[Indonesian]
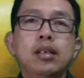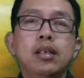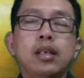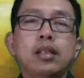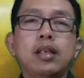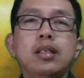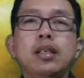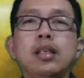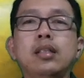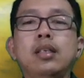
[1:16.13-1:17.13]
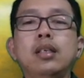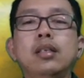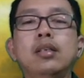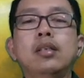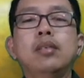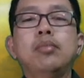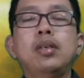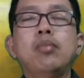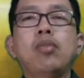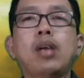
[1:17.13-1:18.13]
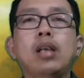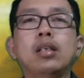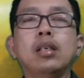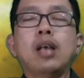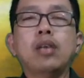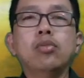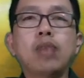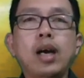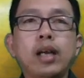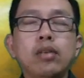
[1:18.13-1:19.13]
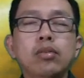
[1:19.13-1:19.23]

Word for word: katanya nanti menimbulkan kegaduhan